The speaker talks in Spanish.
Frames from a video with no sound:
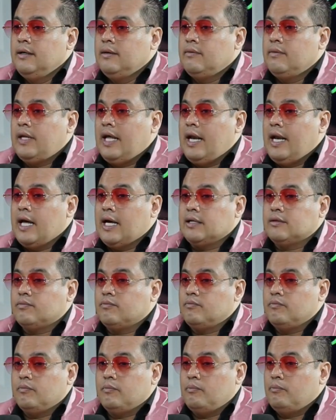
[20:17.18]
de las
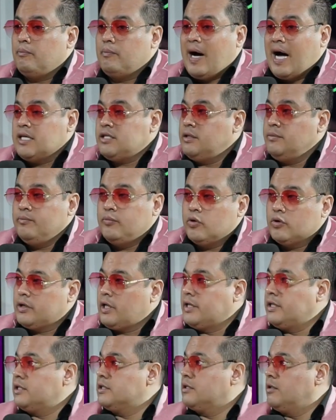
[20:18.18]
más
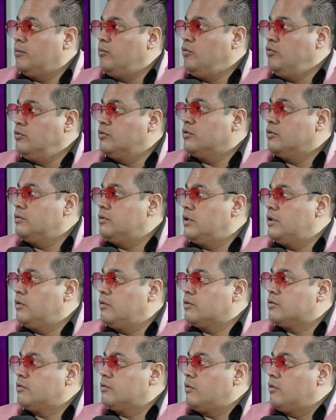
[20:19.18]
importantes del mundo, en
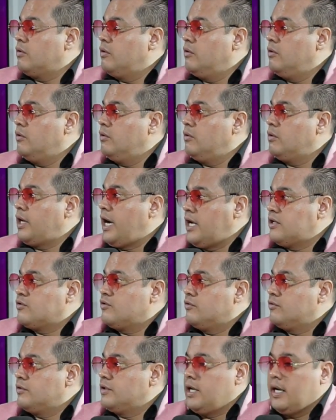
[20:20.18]
nuestro
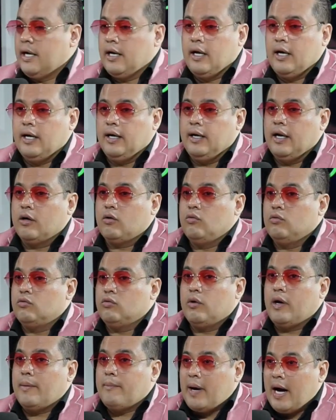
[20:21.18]
caso, o sea, la,
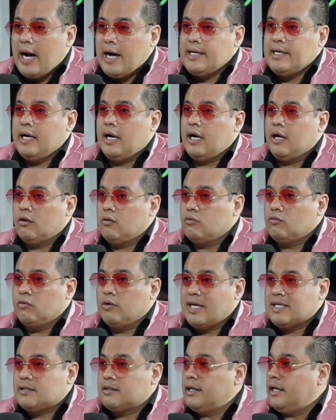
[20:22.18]
cultura maya, la
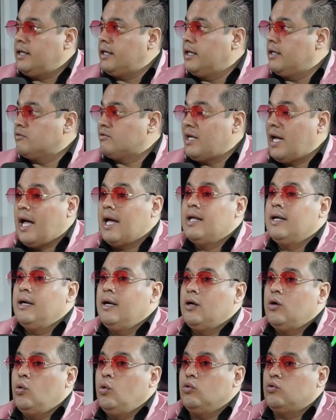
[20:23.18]
cultura azteca, o sea,
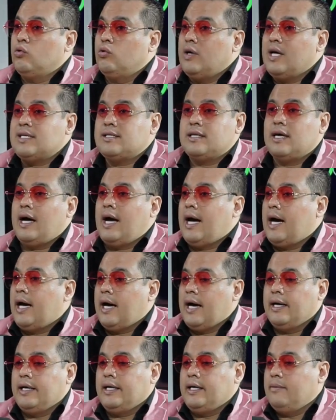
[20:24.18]
culturas
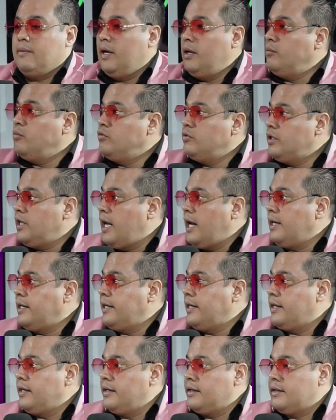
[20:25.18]
a nivel mundial
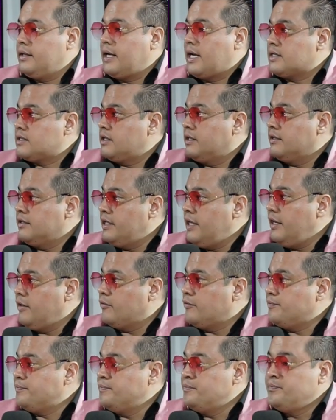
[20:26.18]
que
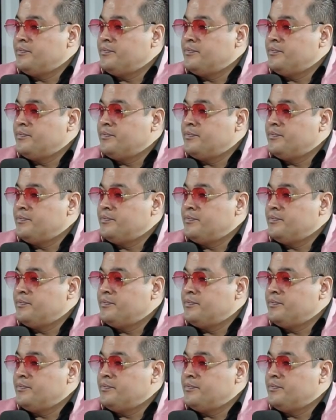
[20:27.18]
trascendieron,